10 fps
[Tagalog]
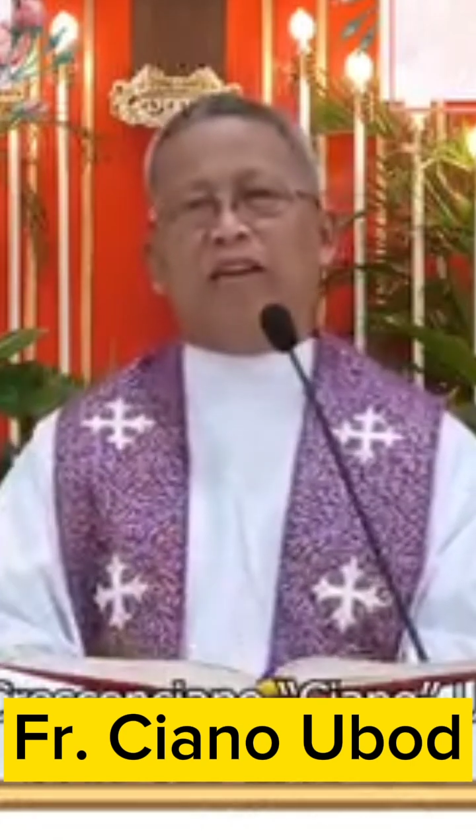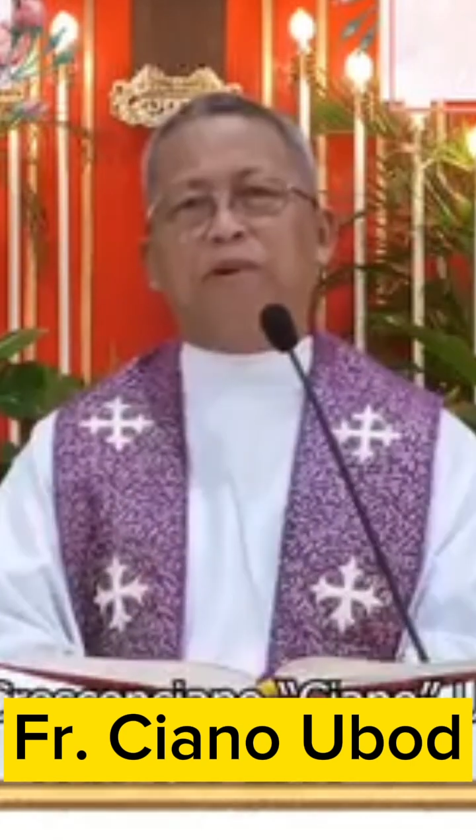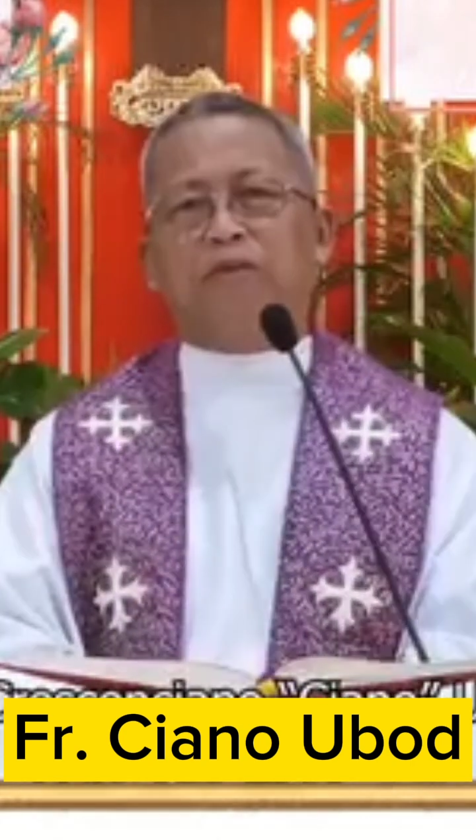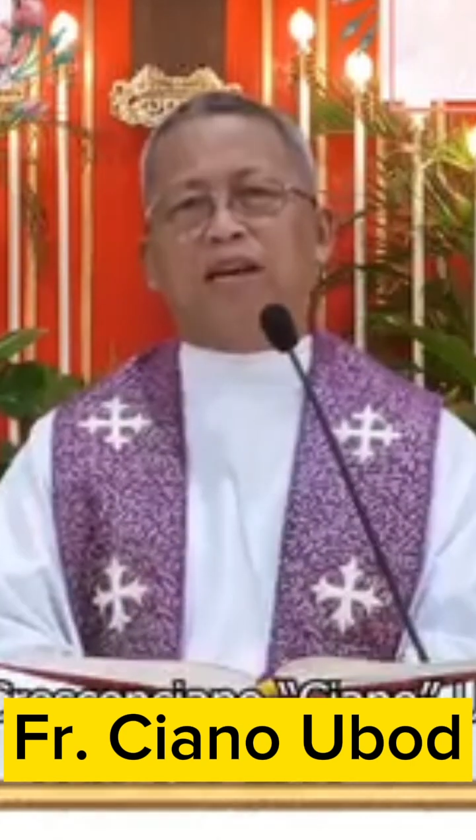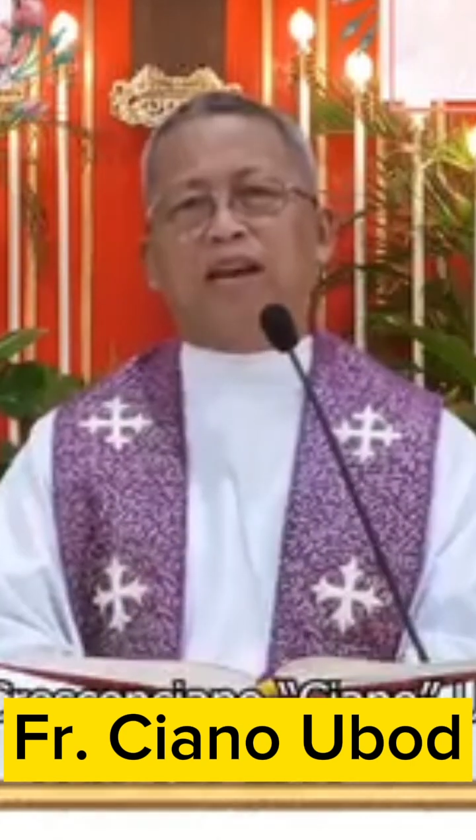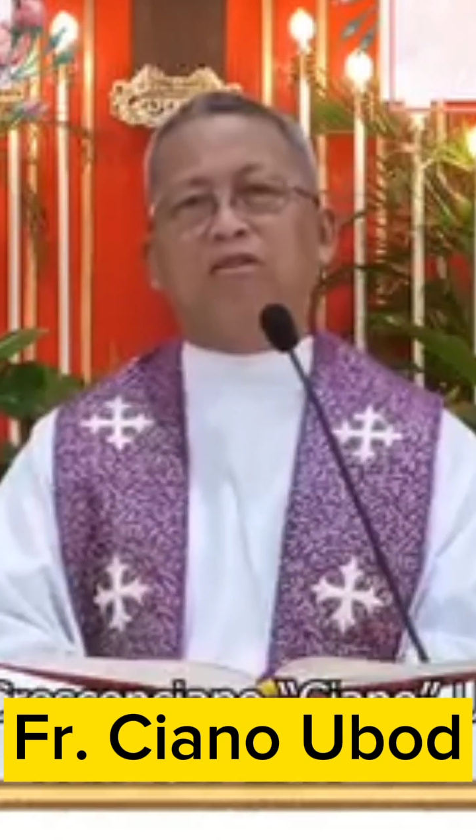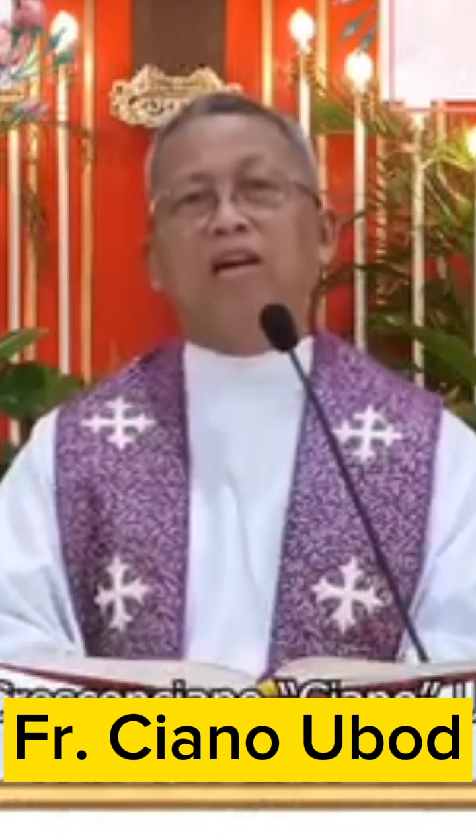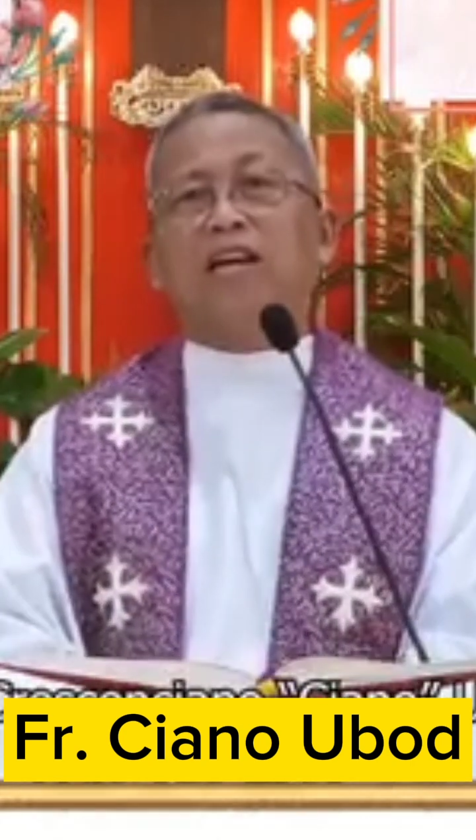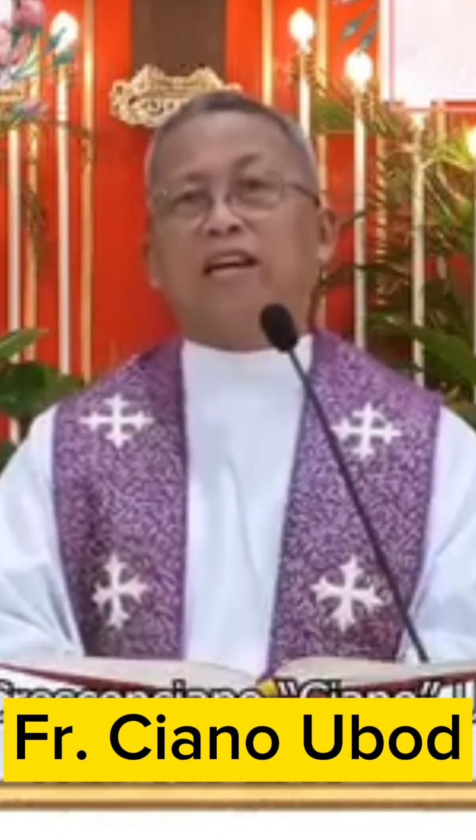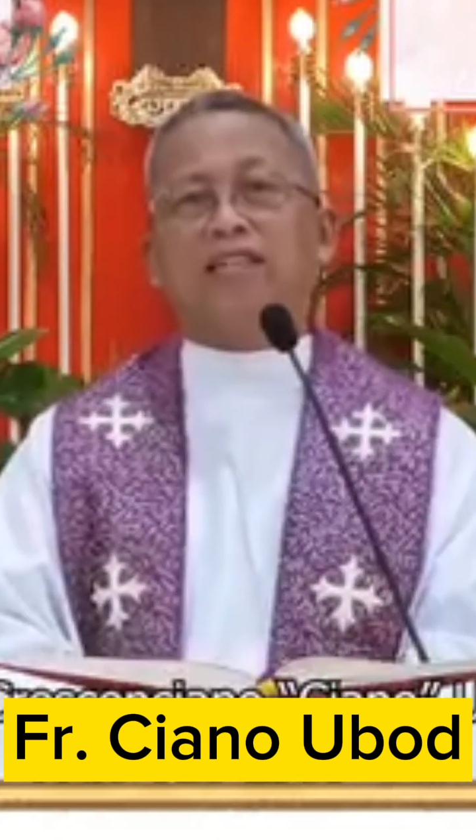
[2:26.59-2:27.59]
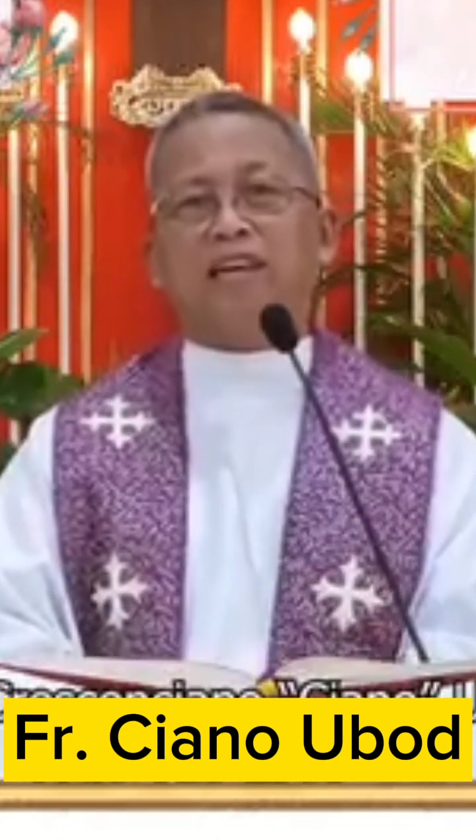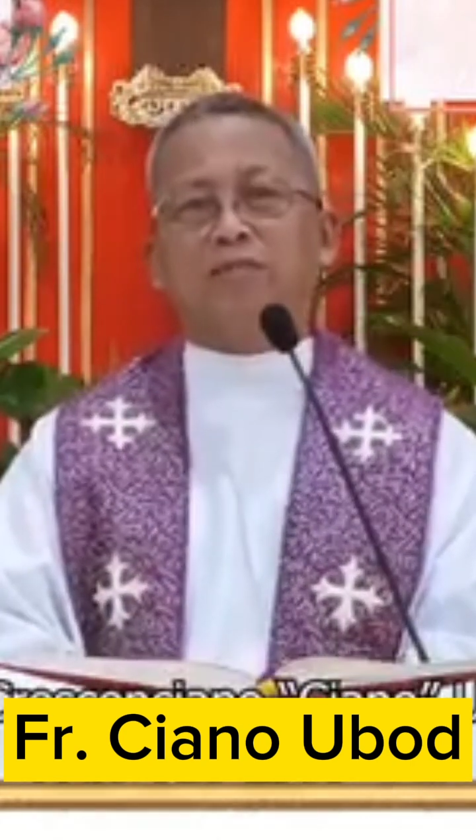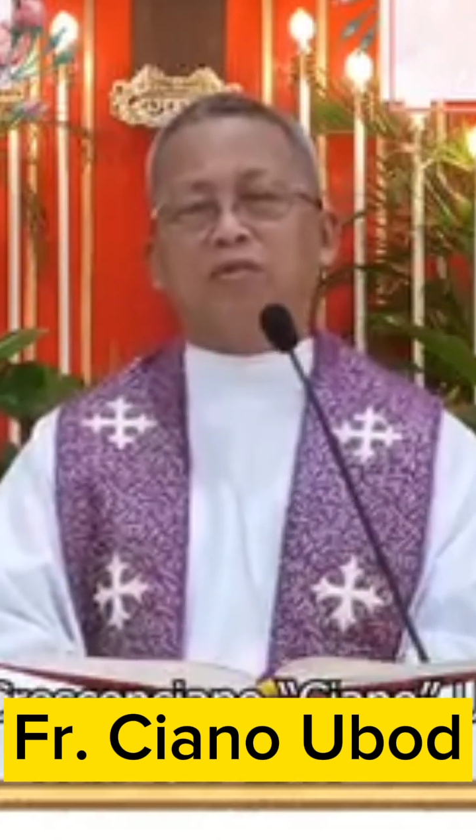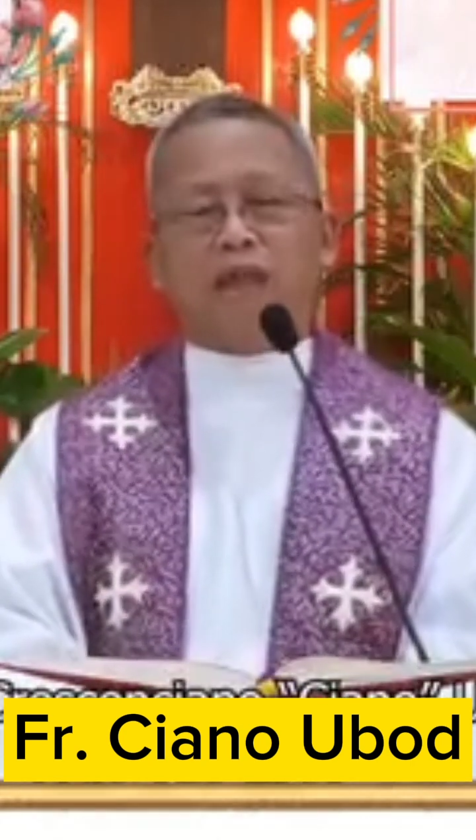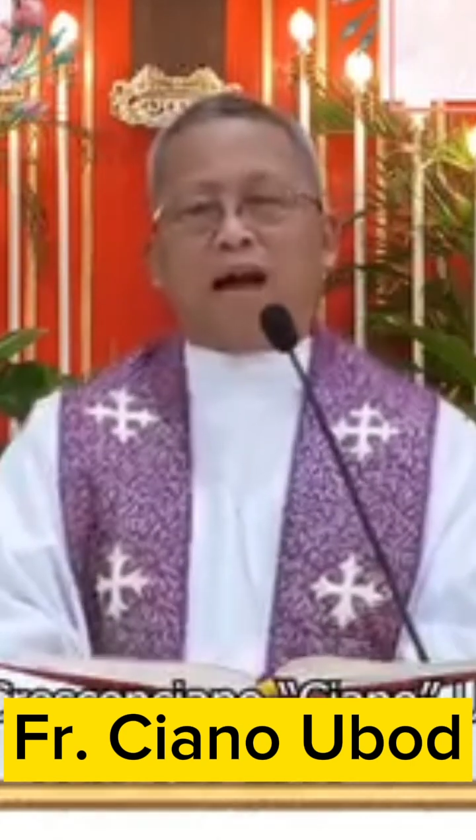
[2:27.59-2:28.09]
ini pangutana na ko, kinasal
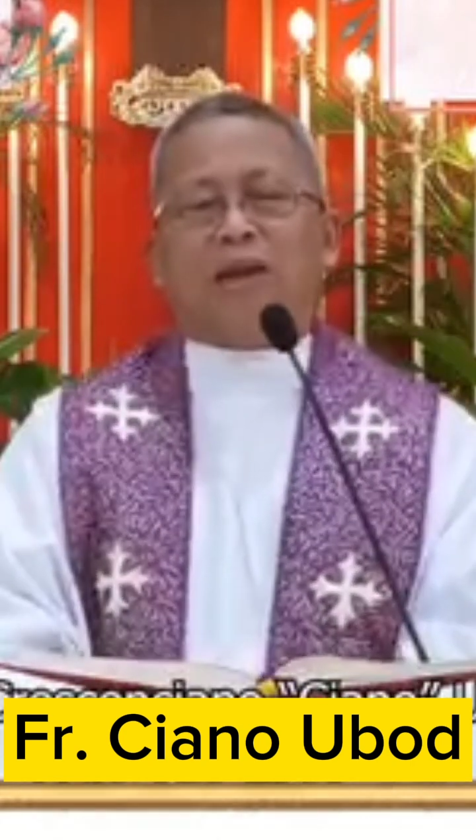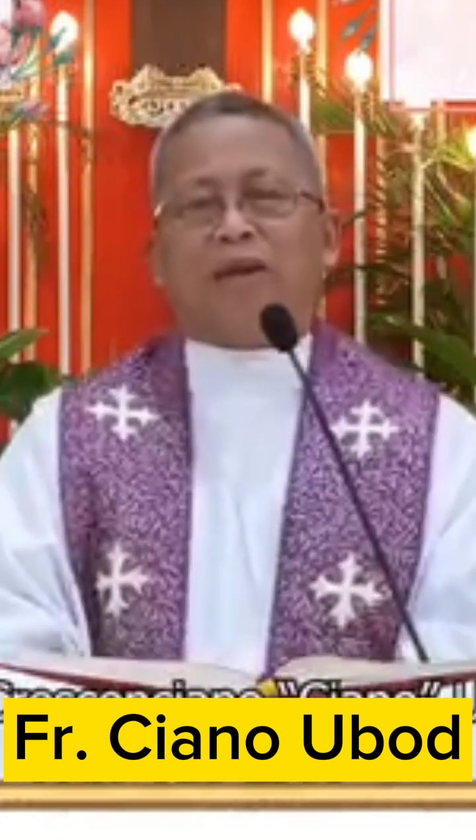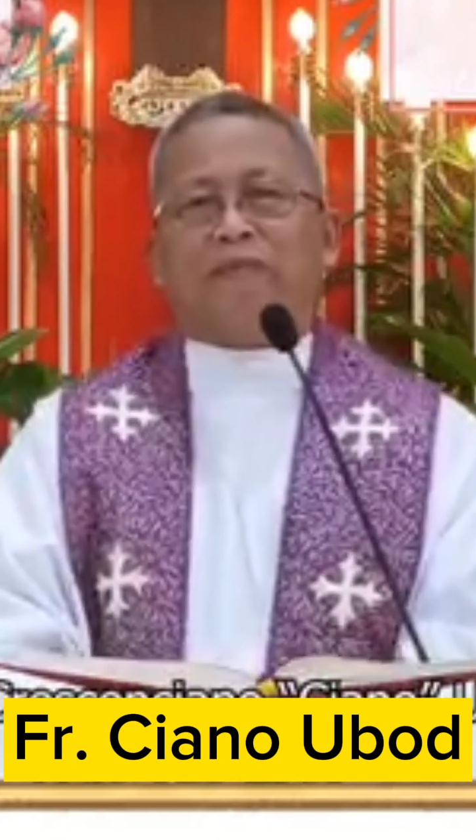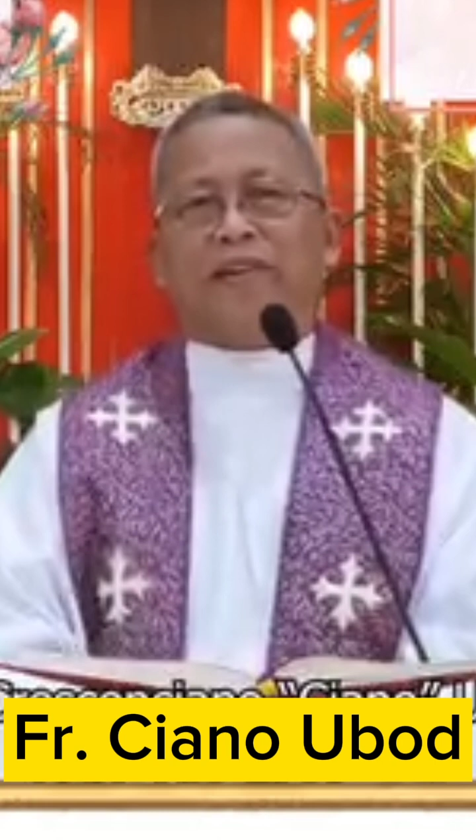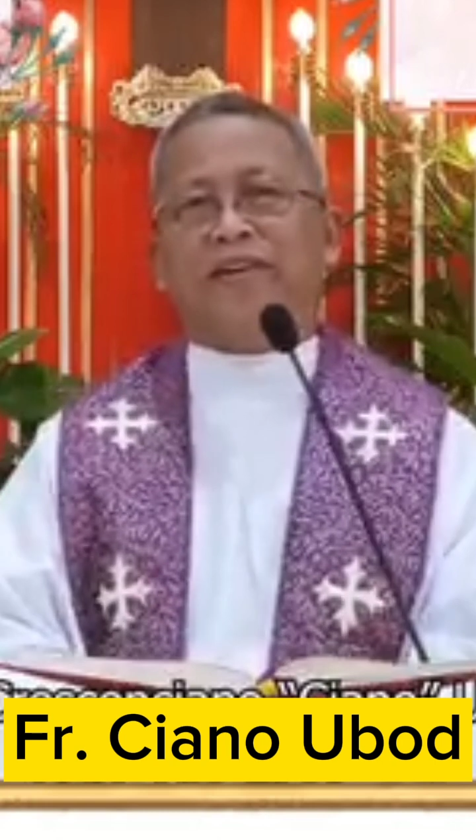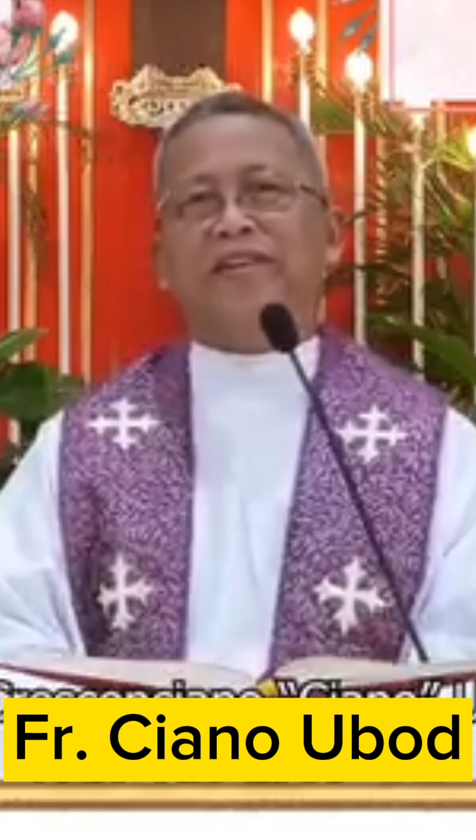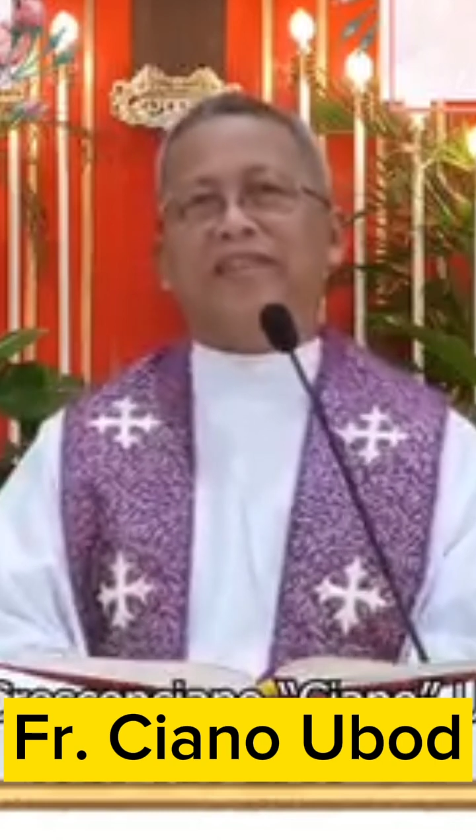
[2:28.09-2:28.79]
mo, ah, wala pa pa